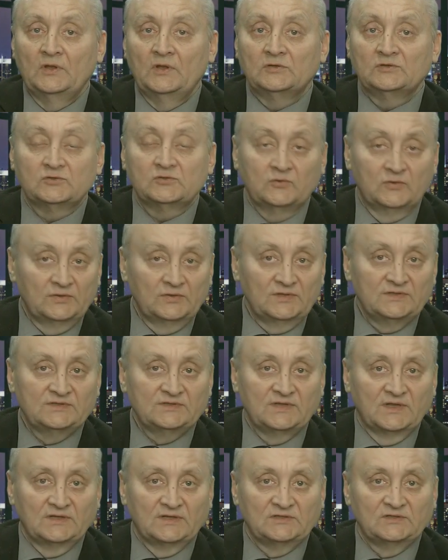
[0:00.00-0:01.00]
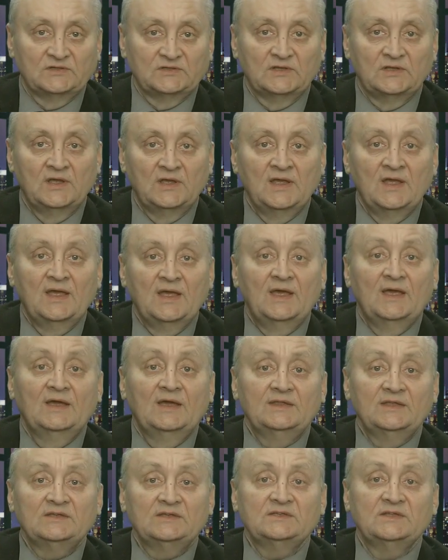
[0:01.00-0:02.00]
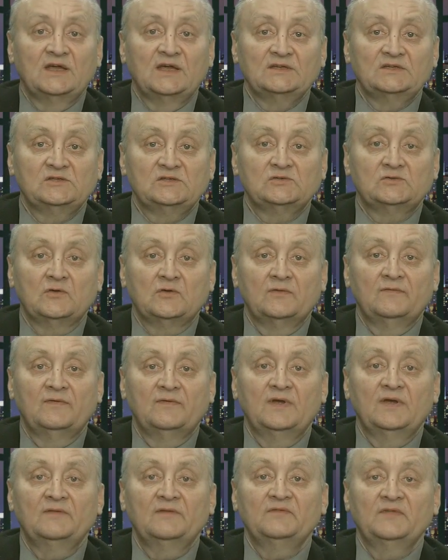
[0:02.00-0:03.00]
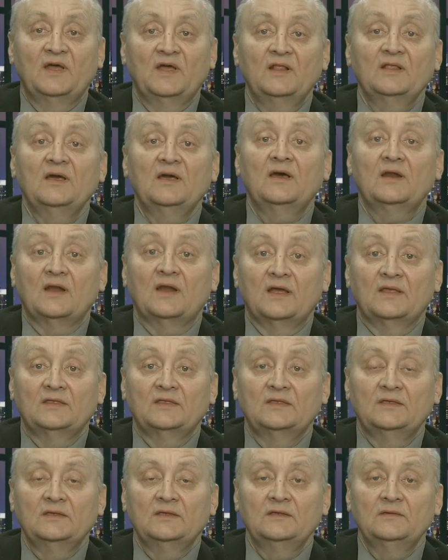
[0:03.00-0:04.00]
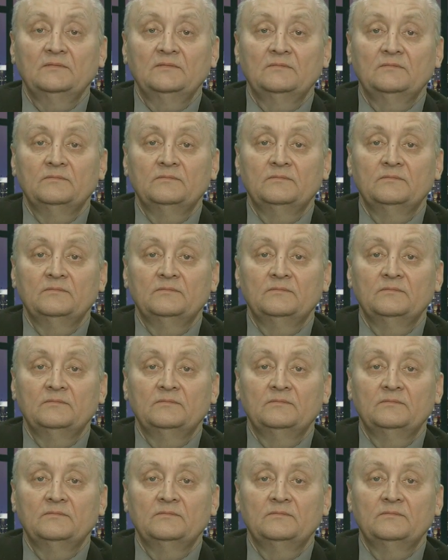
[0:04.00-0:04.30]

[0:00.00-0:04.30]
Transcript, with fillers: Что это значит? Это значит, что МВФ дал гарантии,